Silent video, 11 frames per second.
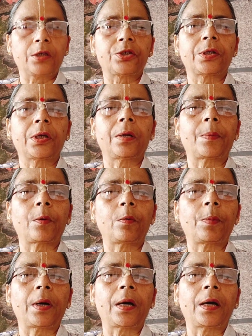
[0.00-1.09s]
शिल
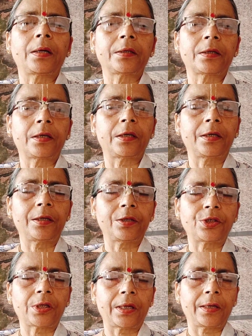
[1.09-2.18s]
प्रोपाद की
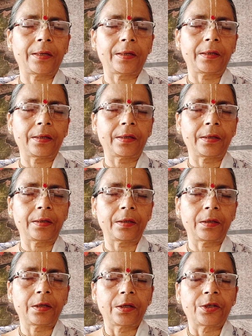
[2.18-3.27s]
जय
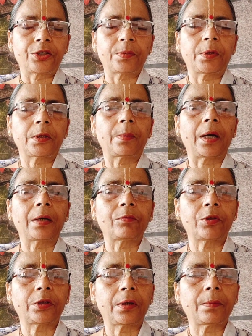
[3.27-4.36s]

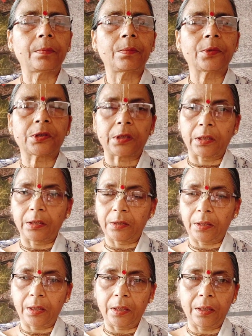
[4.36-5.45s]
श्रीमदभागवतम स्कंद
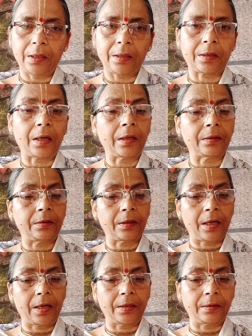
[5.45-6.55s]
एक
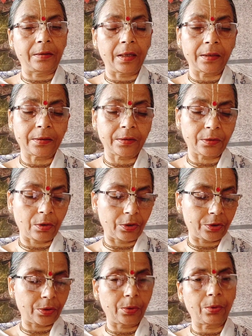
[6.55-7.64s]
अध्याय दस और
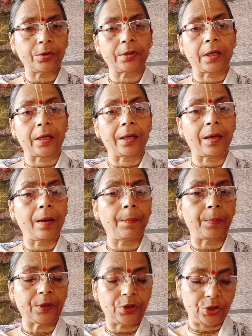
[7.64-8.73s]
श्लोक संख्या
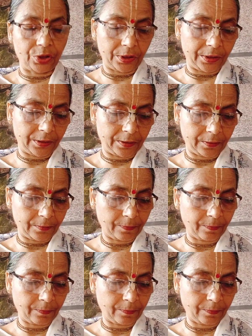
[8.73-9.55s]
पच्चीस